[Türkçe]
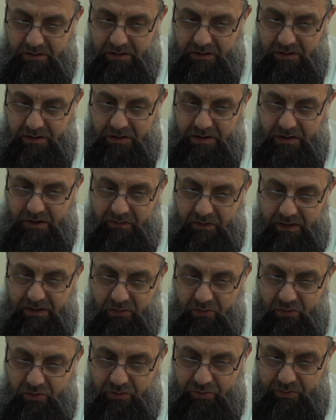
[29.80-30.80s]
İkincisi
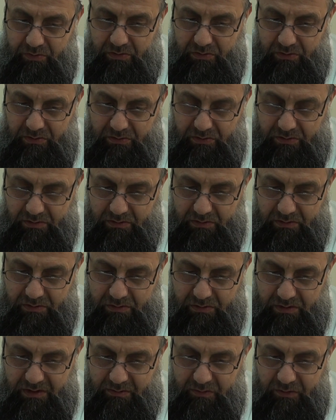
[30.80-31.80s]
efali kulüptü.
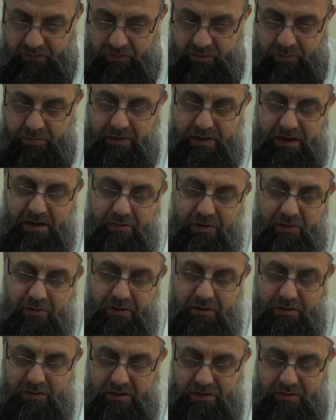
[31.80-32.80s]
İki meful mübteda haber
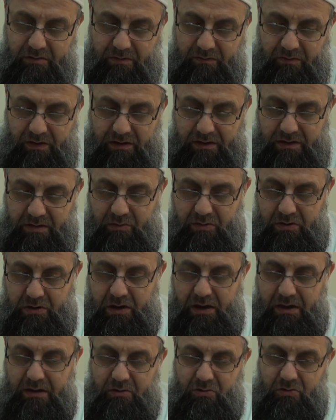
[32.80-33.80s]
olandı. Şimdi vel kısmı
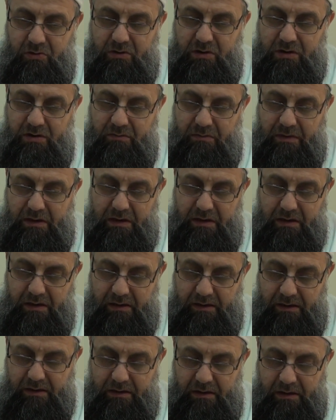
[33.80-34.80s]
salis üçüncü kısım
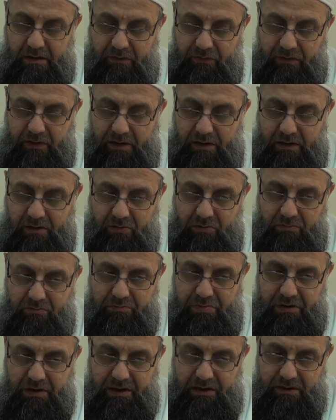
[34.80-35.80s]
nedir? Ef'alun
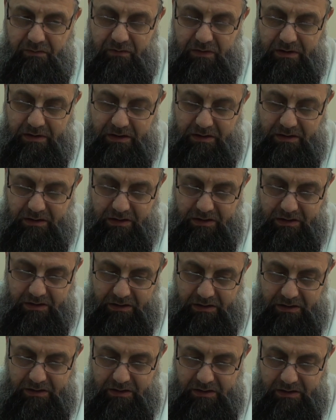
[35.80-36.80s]
bir takım fiillerdir
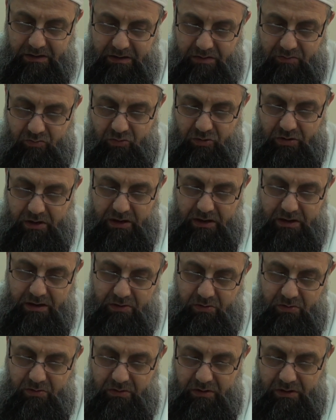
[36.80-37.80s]
ki
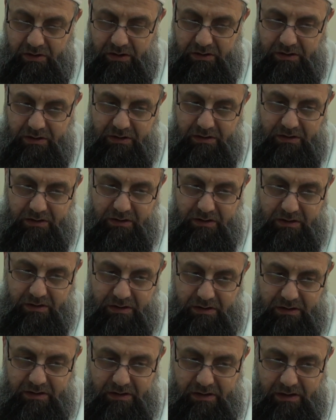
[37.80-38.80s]
mülhakatun katılır.
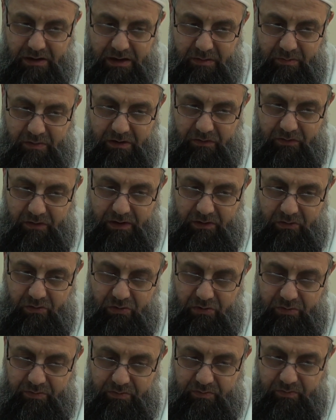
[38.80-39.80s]
Neye? Bir efal
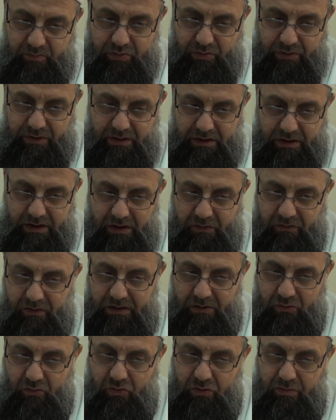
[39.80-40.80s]
kulüp. Bunlar da
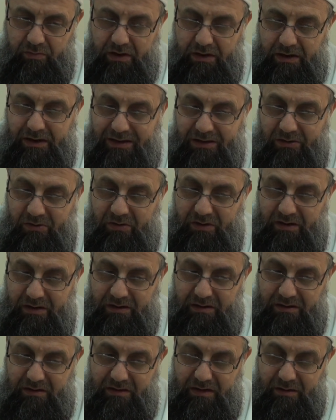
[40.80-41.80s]
efali kuluba
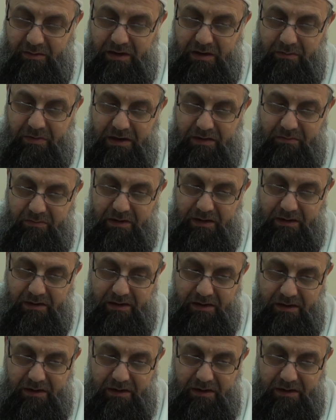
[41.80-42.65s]
katılıyorlar. Ama ne bakımdan?